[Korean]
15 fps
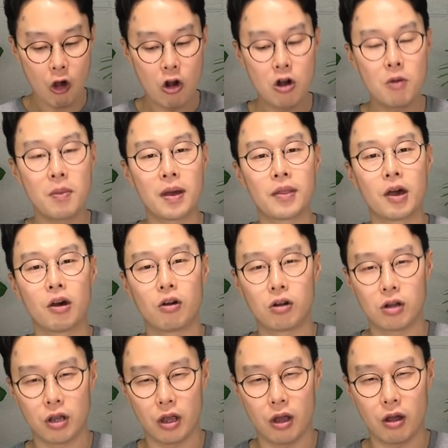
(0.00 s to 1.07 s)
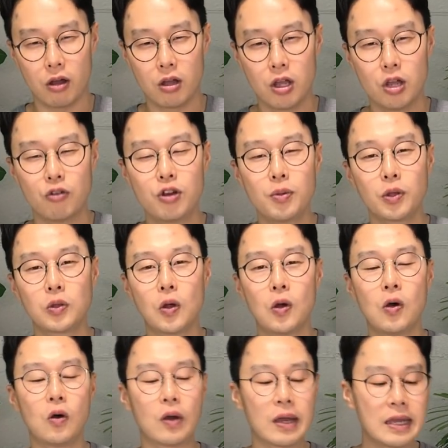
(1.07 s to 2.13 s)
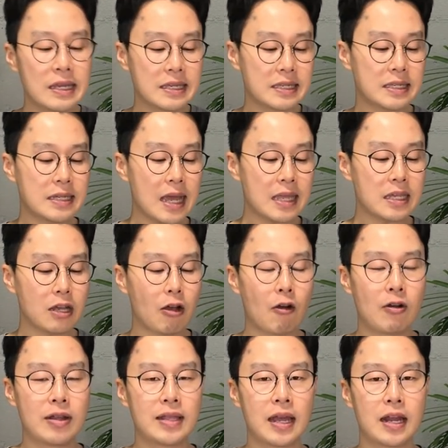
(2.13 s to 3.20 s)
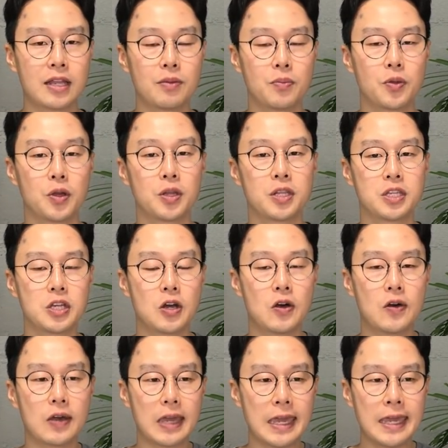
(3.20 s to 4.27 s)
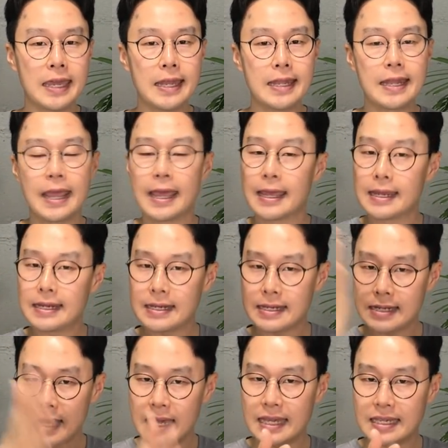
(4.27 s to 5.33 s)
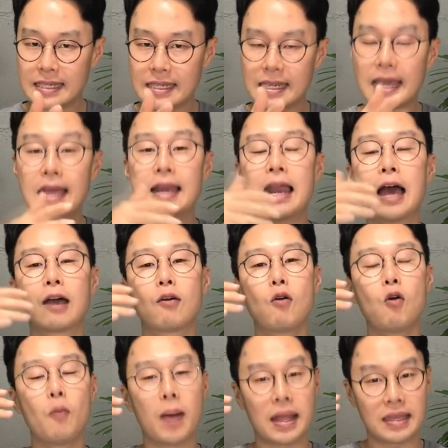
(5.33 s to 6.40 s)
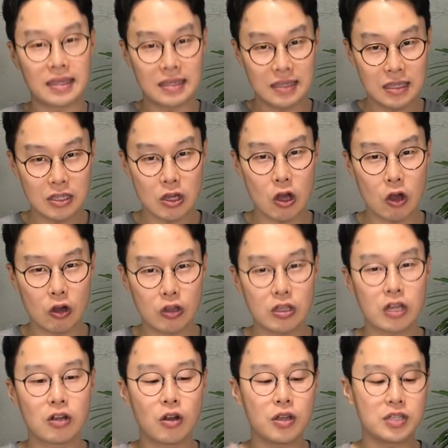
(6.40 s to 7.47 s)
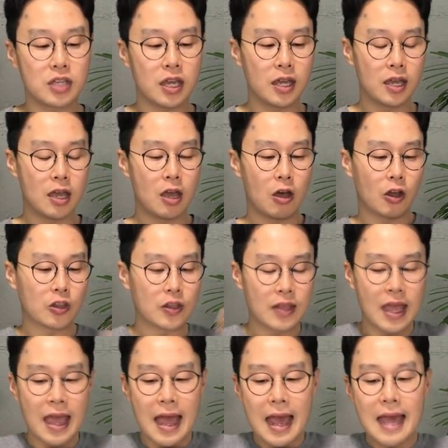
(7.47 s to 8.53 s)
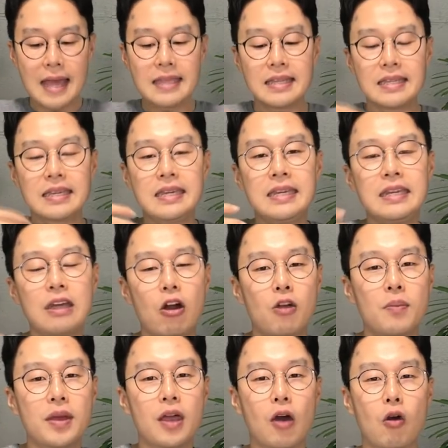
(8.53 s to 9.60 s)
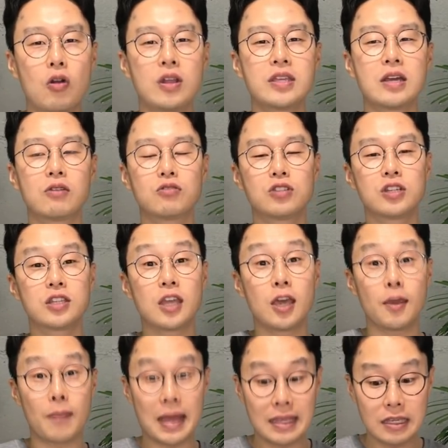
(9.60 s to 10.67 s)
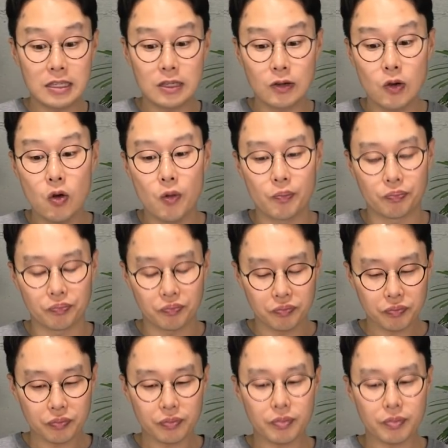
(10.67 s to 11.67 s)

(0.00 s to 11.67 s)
얼마나 걸려요? 우리 보통 시간이 걸리다라는 표현은요. It takes 라고 많이 쓰죠. 근데 그거 이제 어떤 하는 일이 얼마나 걸리냐고 쓸 때 많이 쓰고